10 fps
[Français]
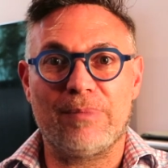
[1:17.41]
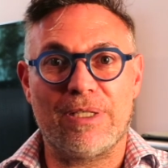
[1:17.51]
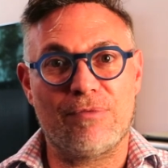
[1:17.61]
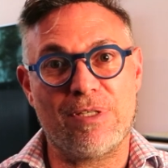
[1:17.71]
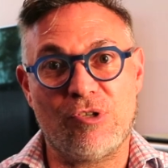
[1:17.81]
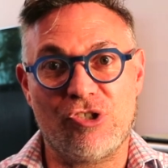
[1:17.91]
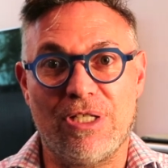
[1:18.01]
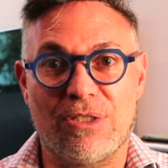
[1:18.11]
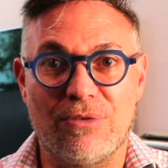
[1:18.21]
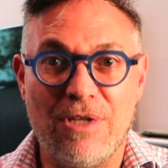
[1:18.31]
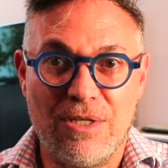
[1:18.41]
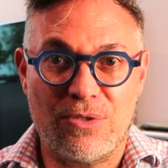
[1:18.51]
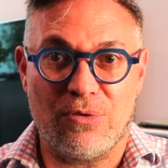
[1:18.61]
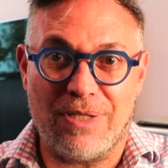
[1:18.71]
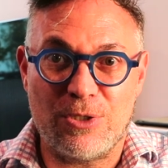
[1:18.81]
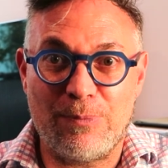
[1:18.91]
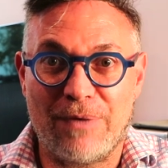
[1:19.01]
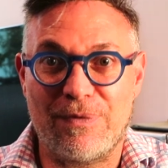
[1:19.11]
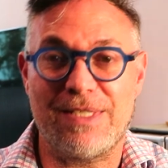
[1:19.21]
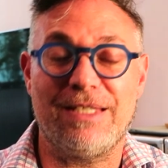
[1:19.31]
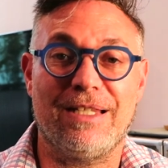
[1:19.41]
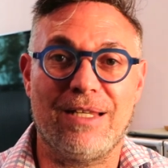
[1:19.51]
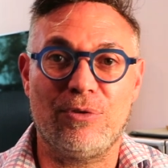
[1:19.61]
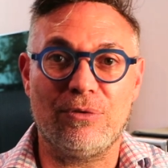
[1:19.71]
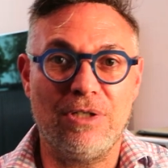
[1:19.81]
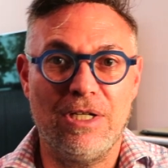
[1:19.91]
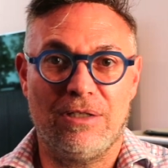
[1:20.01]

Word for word: mais vous imaginez que sur la superficie d'un avion,